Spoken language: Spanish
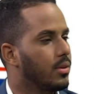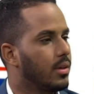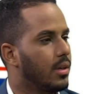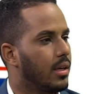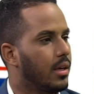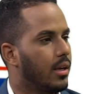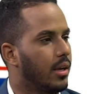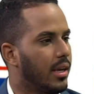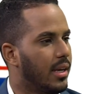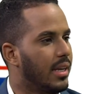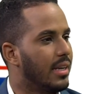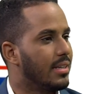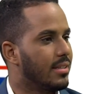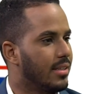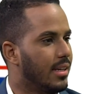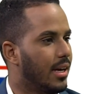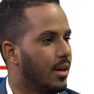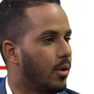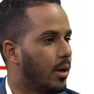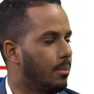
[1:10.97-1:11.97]
eh,
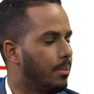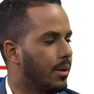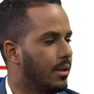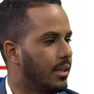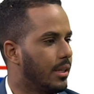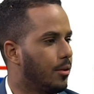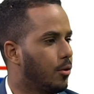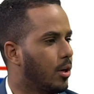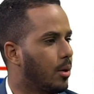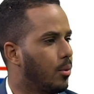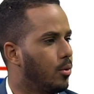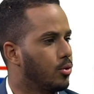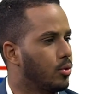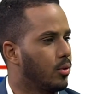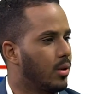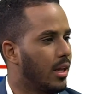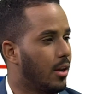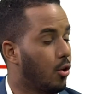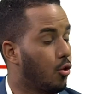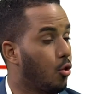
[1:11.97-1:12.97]
iniciaron el Partido
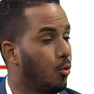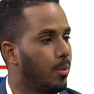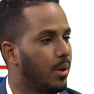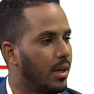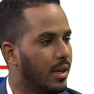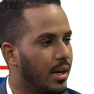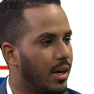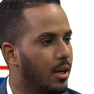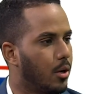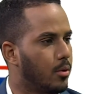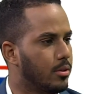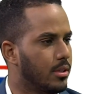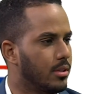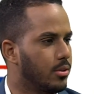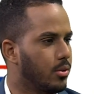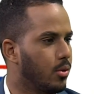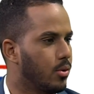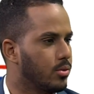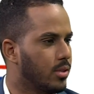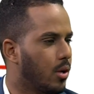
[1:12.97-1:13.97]
Revolucionario Dominicano ese
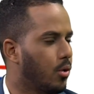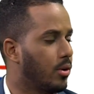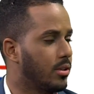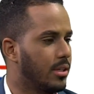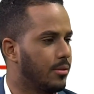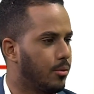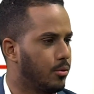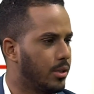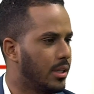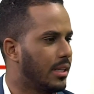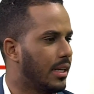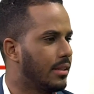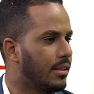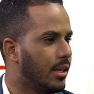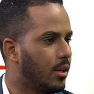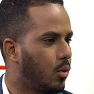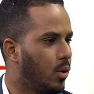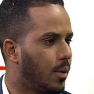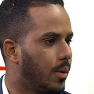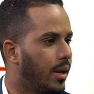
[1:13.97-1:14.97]
entonces, aunque se fundó el
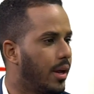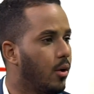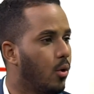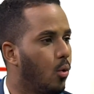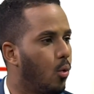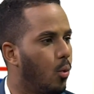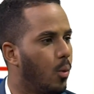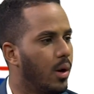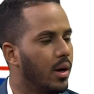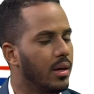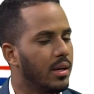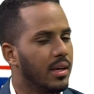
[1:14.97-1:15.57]
39 en Cuba.